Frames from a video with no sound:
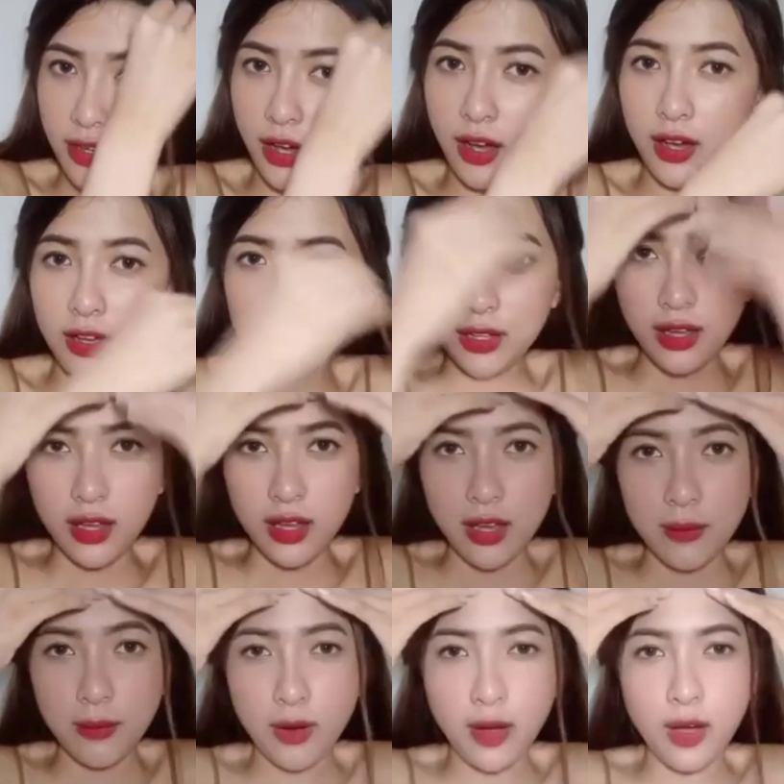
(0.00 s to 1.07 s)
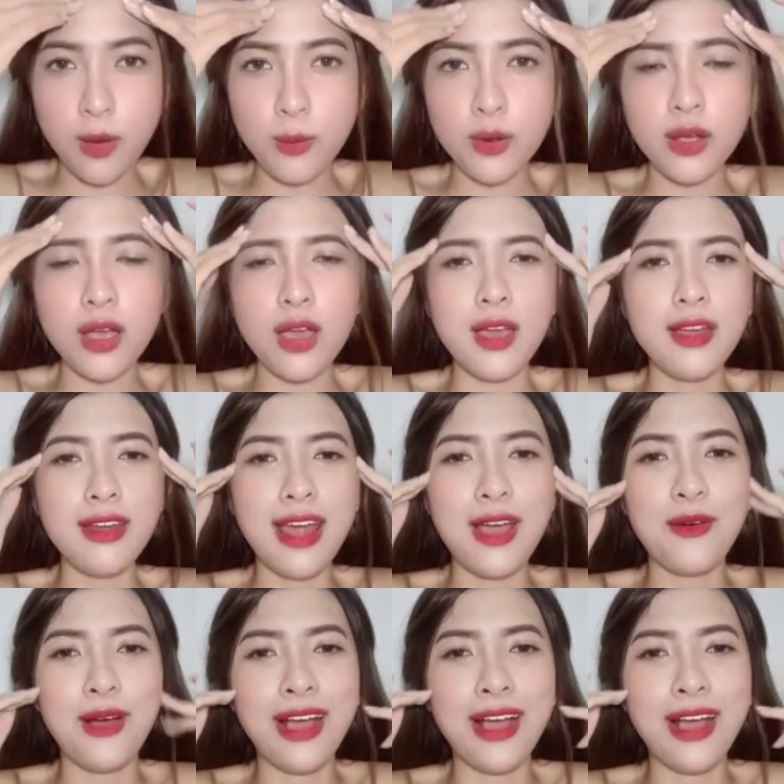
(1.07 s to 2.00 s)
Trời Mồ hôi một kế ra